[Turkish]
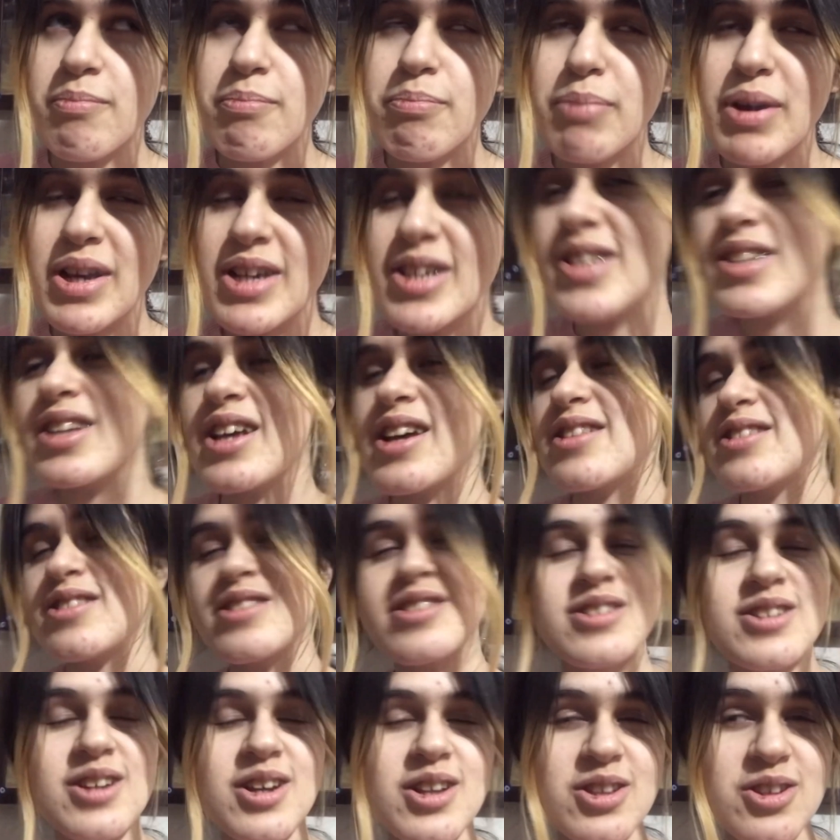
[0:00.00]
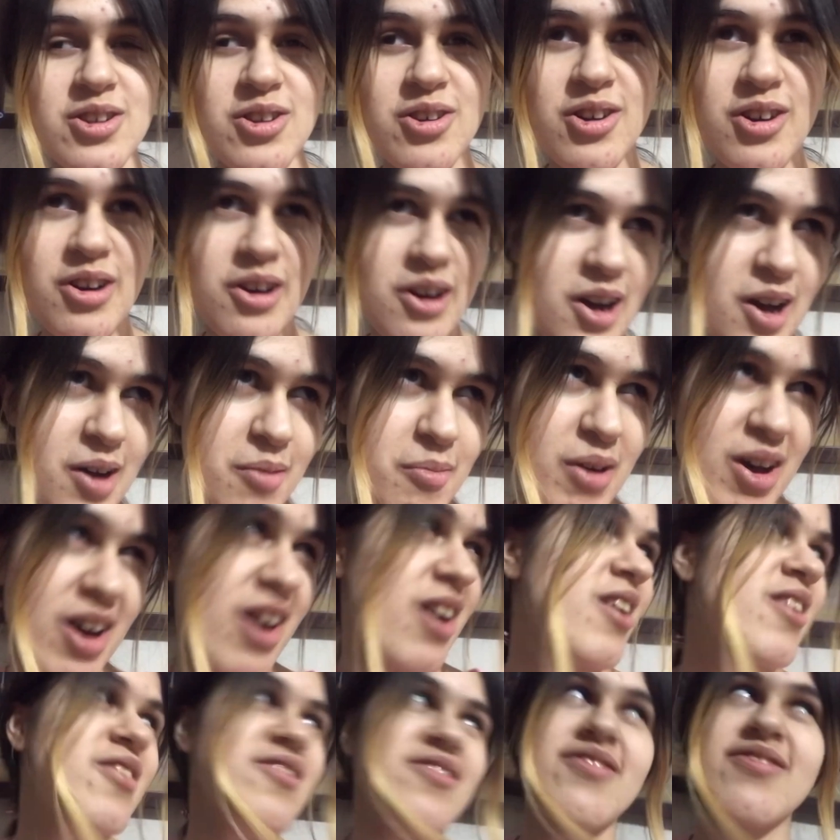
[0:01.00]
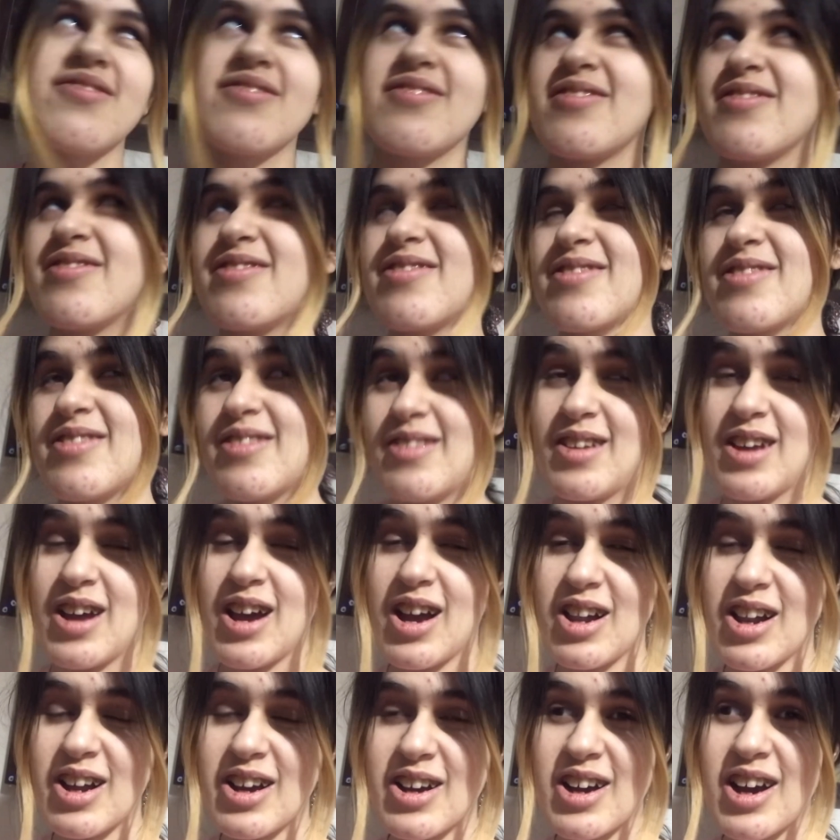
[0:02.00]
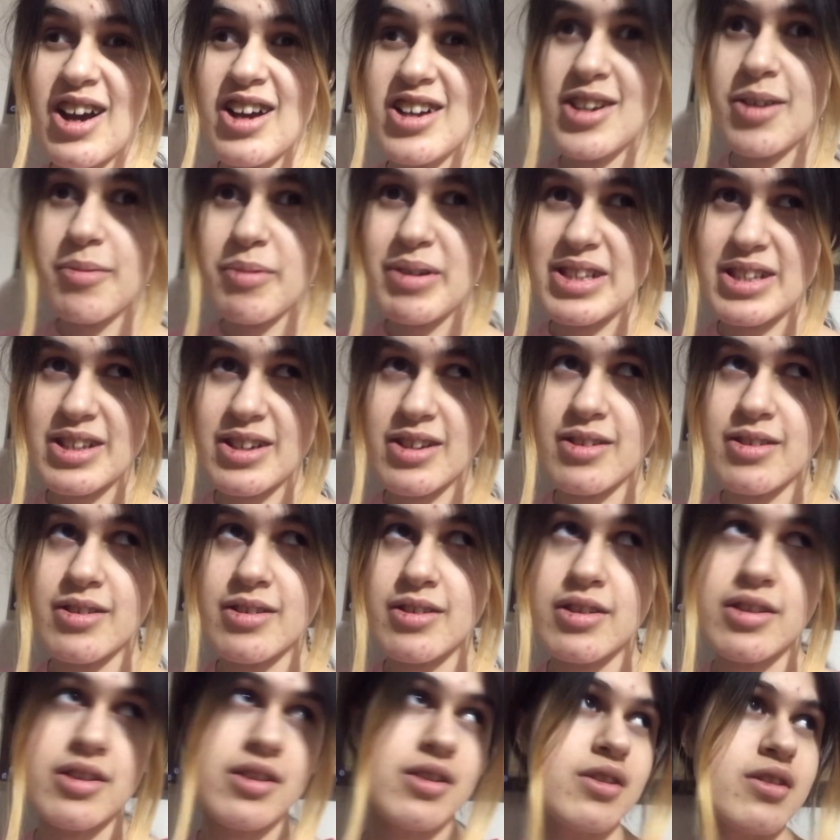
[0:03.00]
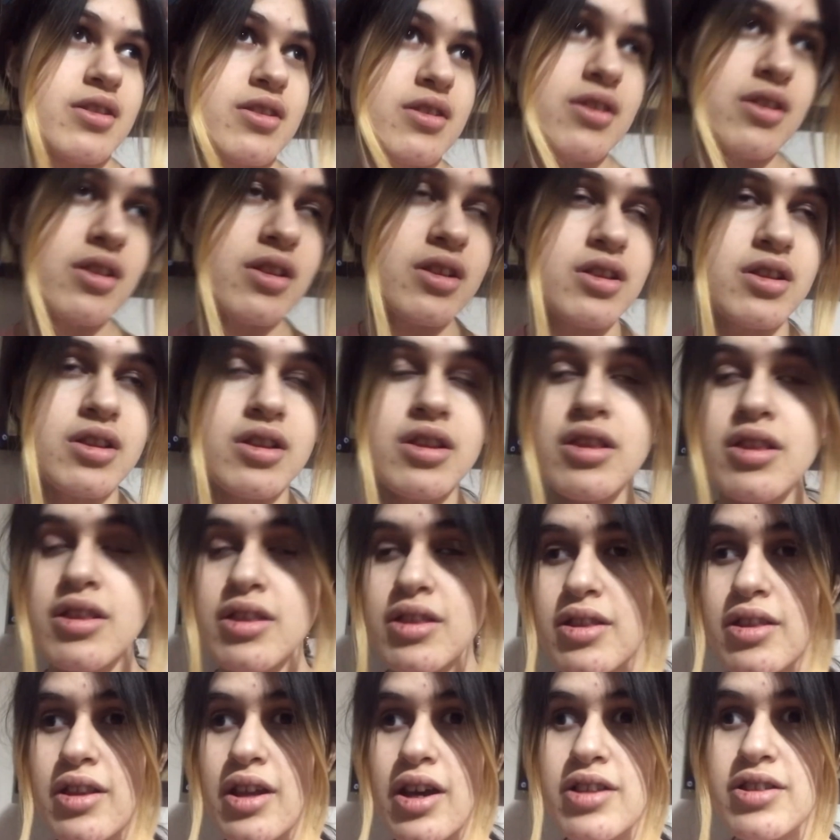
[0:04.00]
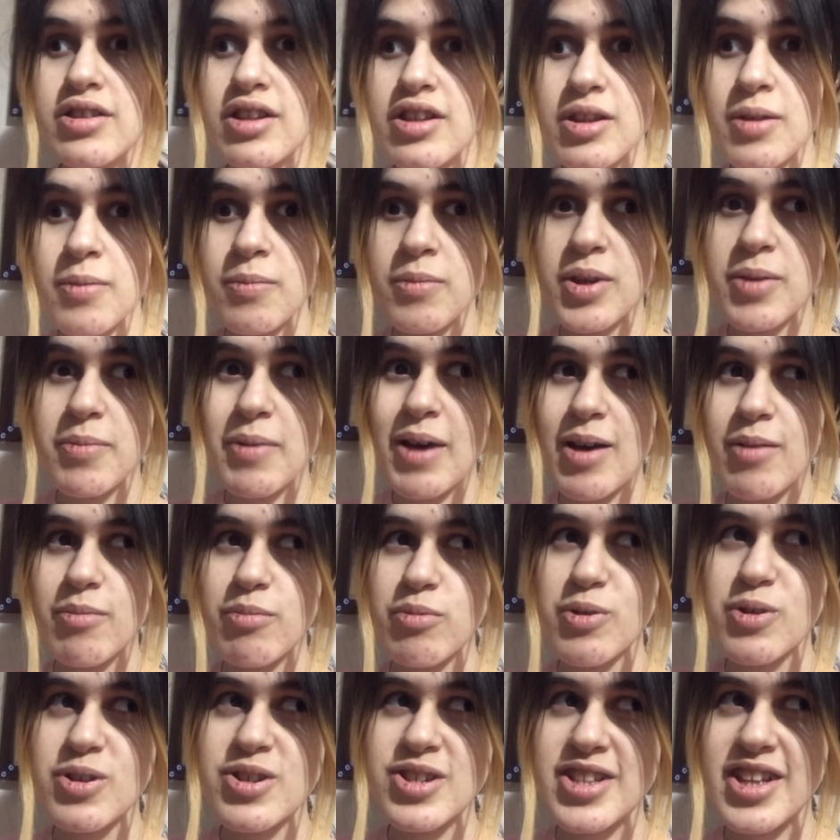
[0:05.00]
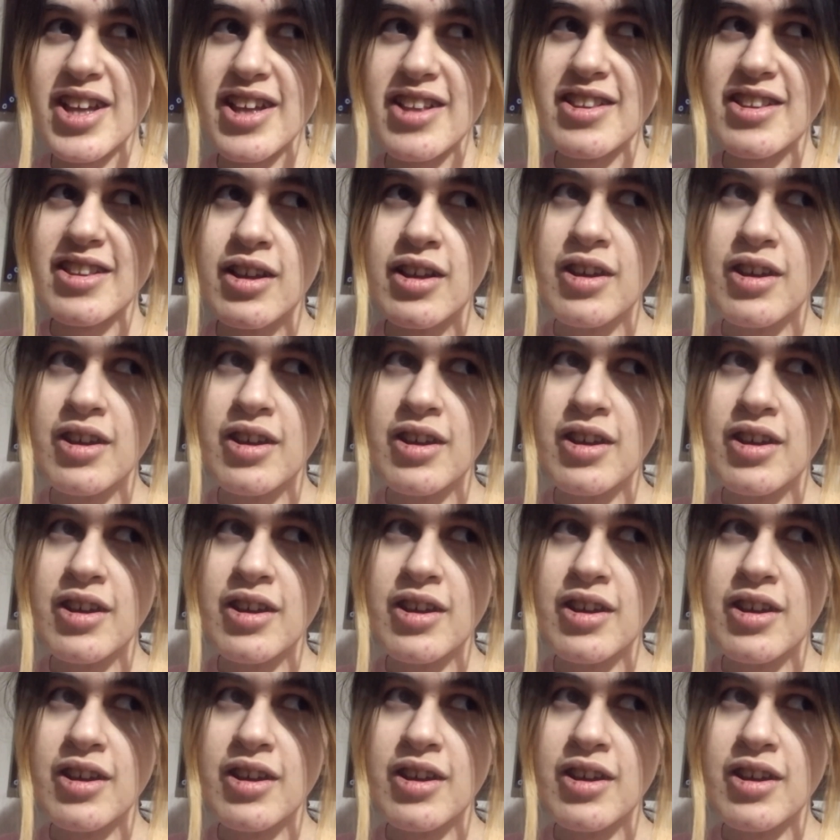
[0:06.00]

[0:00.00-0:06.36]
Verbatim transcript: Beş saattir yanıyor ama Hala kaynamadı. Ne anladım ki ben bu işten?